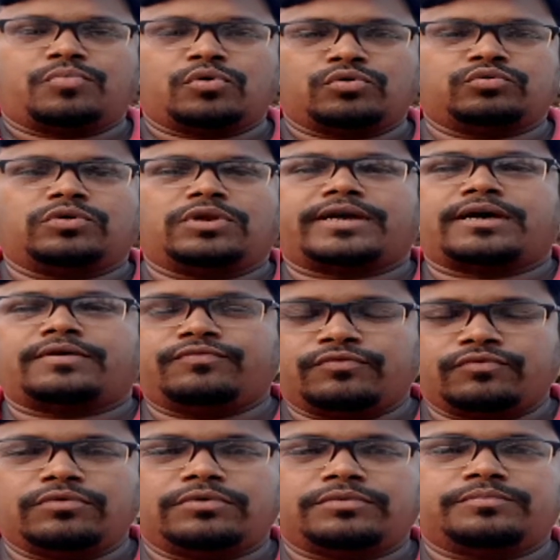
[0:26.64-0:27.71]
পর্তুলেকা
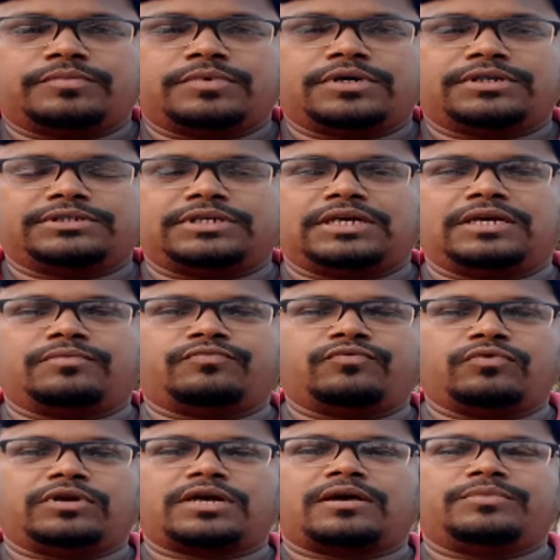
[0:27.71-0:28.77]
ফুল যে
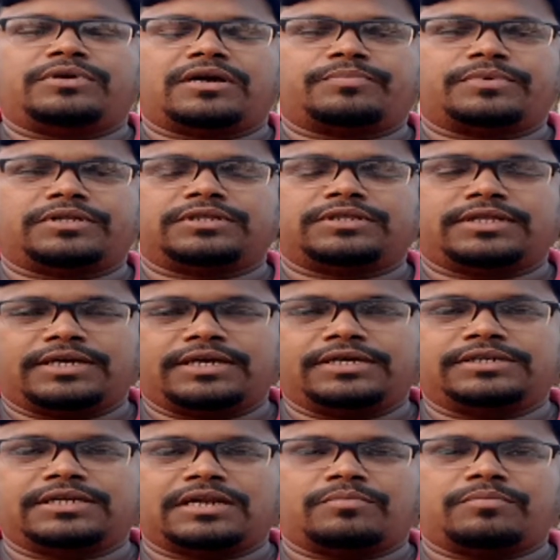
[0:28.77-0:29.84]
ফুলটা আমি আপনাদের
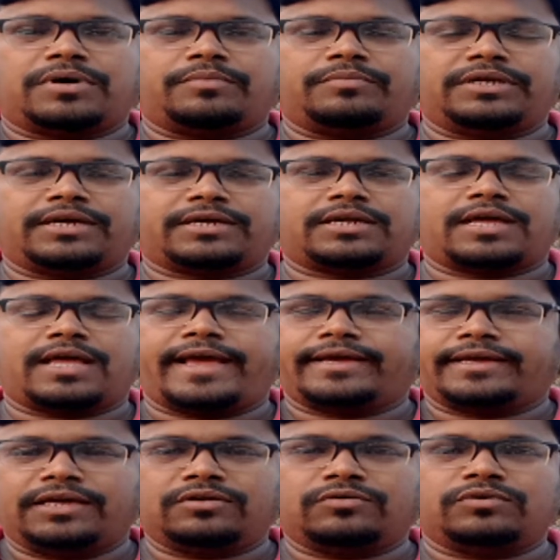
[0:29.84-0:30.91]
দেখিয়েছিলাম আমি একটা
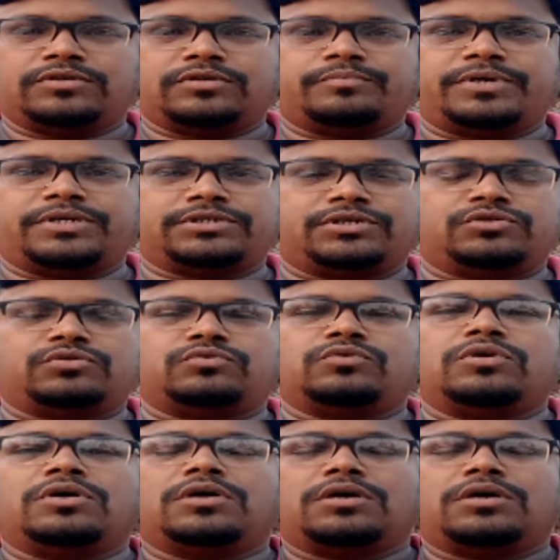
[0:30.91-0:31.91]
হ্যাঙ্গিং করেছি বেশ কিছু